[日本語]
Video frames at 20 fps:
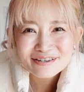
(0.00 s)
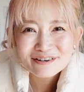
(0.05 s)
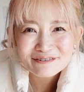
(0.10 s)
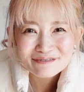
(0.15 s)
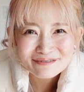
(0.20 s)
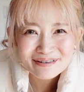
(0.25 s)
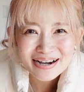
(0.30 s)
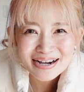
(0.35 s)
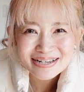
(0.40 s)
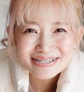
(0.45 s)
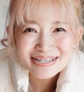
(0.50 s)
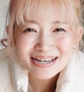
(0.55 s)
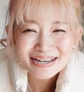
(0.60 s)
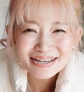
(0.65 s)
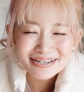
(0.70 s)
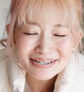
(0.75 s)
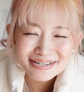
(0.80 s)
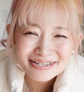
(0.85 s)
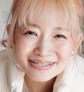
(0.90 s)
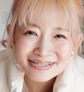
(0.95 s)
今日は
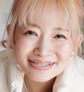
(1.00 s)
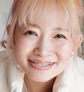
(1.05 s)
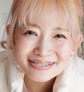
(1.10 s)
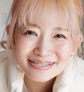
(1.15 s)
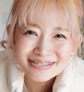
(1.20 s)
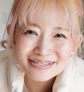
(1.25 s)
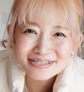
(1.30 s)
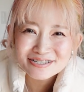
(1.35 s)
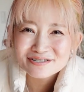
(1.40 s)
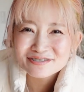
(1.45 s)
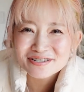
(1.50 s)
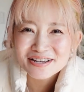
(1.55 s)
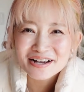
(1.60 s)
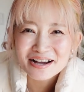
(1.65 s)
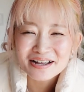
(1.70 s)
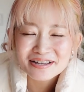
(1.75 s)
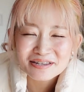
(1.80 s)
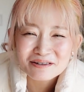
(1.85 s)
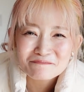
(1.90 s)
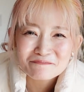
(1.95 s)
最近 GU で
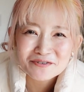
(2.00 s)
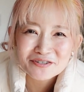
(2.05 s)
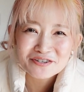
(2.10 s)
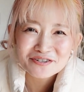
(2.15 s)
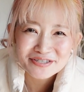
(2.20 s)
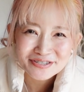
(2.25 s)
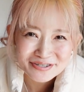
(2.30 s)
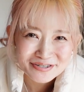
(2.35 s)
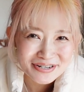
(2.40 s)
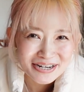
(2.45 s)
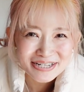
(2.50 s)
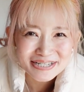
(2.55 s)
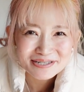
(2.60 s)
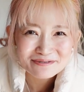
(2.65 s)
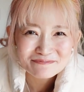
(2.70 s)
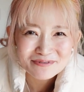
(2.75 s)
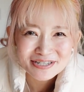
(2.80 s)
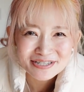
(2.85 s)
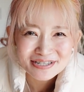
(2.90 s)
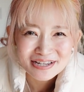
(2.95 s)
買ったものを紹介し
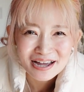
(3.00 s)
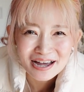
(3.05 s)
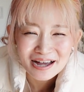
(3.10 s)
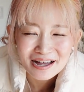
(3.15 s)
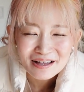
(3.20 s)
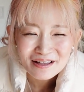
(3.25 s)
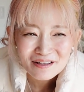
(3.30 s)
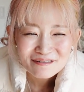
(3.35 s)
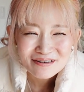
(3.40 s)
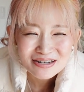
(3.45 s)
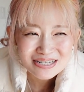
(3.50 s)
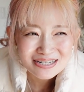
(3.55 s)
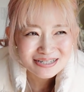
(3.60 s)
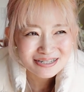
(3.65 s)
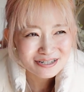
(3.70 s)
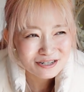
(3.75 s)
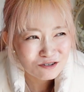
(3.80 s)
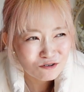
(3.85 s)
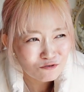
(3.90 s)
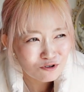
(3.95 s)
ました。私
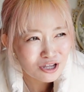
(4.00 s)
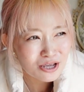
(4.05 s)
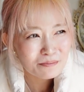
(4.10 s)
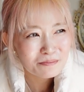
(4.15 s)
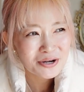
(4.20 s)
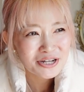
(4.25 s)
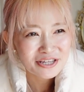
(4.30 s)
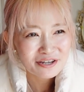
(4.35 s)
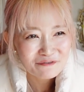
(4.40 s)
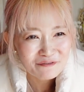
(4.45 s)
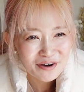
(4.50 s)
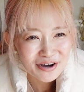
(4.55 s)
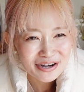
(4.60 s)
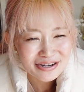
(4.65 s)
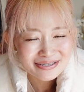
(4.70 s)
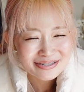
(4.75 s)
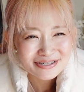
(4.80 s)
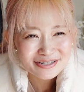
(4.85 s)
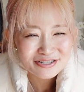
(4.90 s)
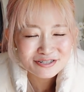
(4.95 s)
ね、去年まで
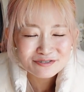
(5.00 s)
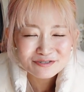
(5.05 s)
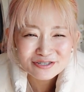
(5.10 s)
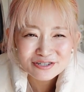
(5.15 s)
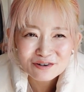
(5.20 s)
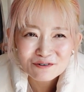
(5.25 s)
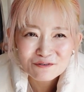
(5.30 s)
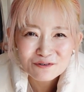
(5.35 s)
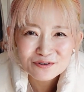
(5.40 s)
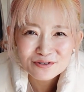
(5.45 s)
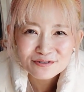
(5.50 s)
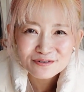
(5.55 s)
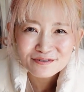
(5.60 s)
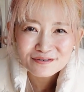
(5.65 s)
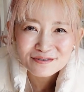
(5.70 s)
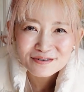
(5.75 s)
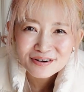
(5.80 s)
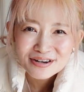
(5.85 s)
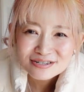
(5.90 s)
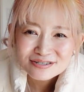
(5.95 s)
は GU って本
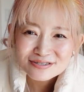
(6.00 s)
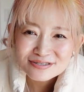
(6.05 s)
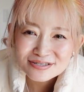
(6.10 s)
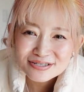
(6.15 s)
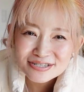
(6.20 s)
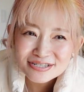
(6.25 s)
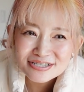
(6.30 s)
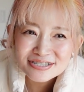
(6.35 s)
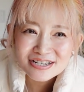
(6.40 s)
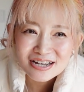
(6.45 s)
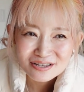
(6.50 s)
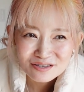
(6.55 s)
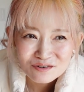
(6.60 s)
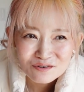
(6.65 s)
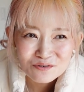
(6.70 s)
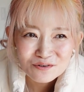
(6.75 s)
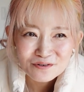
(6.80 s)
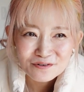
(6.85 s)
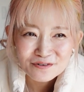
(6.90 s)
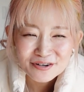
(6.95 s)
当靴下
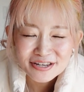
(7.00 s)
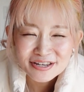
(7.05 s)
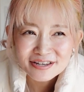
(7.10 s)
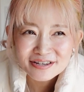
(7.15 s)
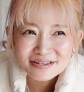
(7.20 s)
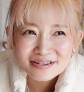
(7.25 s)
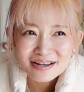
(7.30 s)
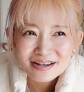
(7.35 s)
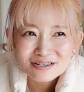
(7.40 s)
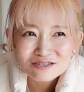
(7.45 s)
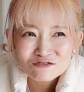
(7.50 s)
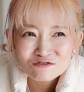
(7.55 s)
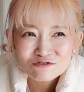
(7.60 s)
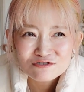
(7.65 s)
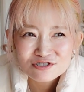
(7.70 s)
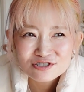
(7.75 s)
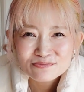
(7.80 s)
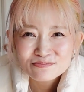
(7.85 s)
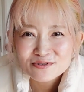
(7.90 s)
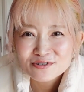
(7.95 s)
とインナー
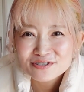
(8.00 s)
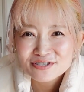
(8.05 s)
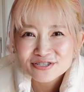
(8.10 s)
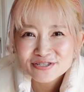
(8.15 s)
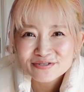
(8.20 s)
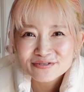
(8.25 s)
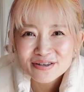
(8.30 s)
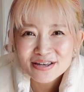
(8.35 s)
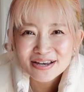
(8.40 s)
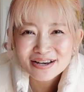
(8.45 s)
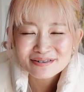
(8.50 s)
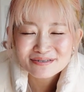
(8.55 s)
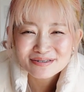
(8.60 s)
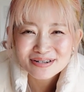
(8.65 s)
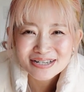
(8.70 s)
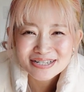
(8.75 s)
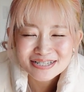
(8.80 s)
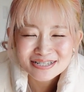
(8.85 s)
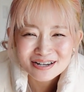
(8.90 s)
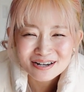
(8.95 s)
とスポーツウェアぐ
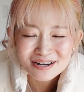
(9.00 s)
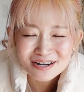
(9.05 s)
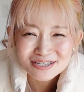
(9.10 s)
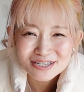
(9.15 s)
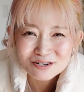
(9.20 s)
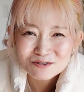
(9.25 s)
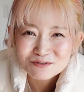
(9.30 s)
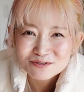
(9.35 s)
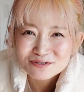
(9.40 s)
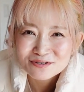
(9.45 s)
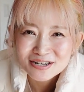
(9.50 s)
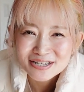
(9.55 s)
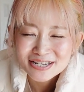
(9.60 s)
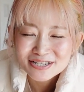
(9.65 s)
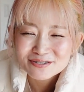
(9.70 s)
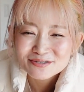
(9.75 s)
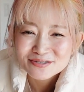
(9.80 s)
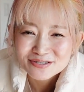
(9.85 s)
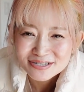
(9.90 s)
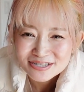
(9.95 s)
らいしか買ったことが
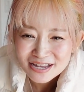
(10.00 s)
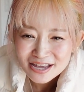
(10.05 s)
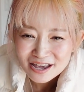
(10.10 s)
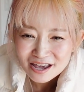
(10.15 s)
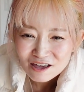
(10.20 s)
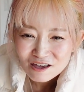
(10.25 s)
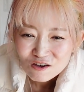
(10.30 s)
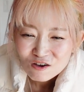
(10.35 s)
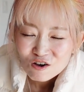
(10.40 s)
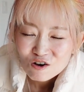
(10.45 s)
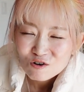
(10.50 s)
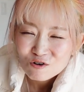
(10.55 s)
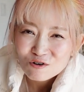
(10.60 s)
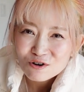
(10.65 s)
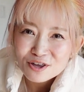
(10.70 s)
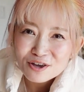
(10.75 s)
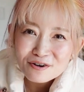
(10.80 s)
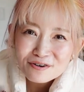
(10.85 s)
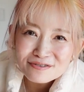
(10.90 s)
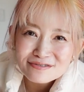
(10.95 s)
なくって、
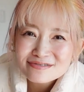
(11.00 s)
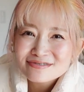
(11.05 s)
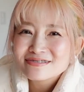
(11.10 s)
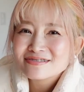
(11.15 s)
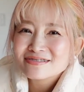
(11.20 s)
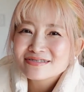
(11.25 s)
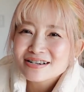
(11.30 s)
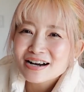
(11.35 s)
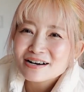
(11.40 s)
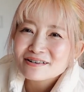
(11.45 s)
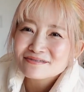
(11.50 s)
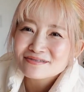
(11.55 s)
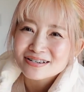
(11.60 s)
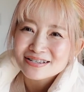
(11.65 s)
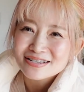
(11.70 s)
お洋服買うん